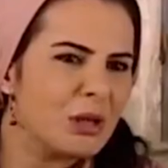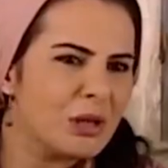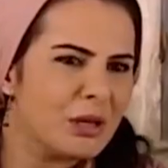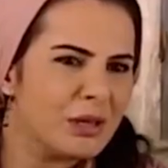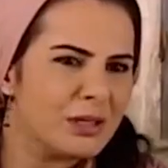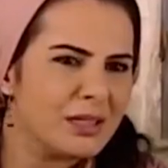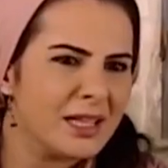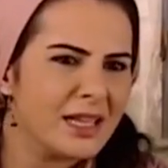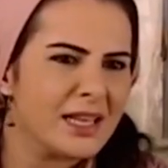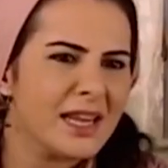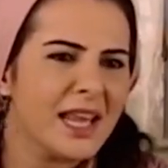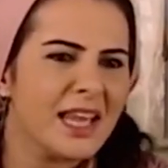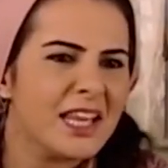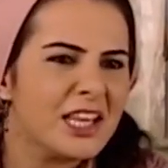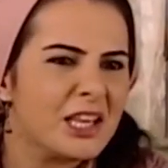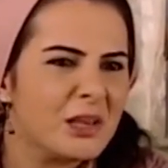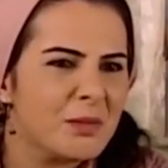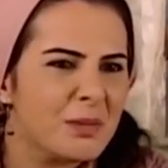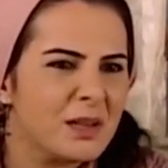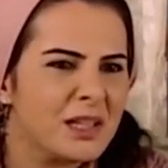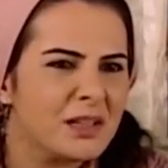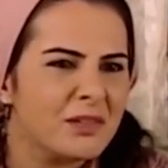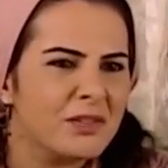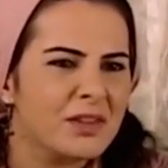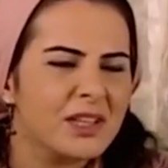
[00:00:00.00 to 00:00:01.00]
Güllü'de ne
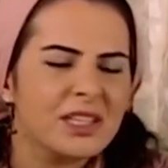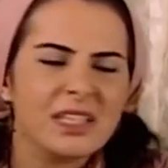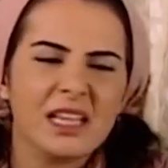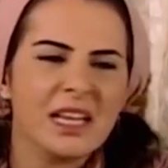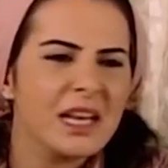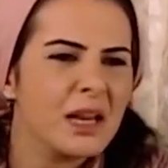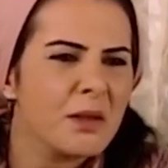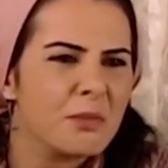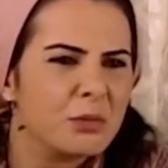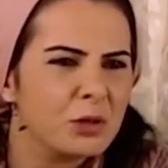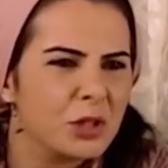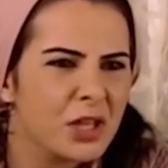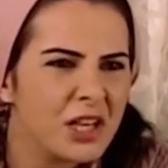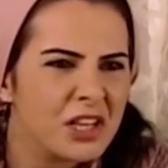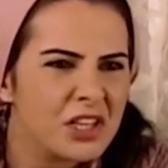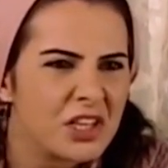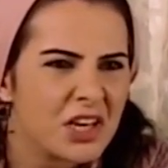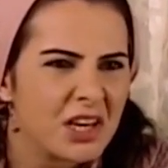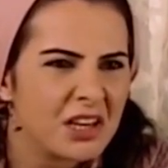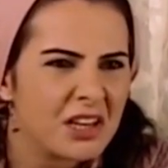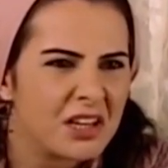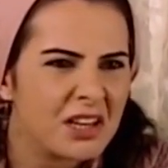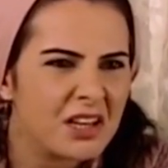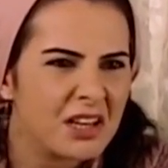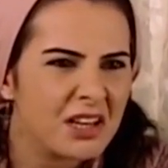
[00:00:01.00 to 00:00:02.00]
hikmet var da ne
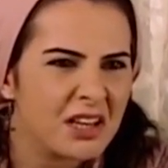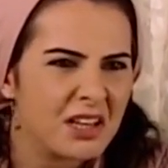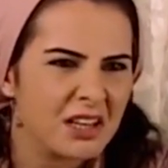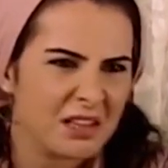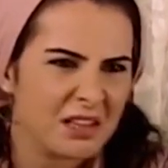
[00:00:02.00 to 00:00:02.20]
bulacak?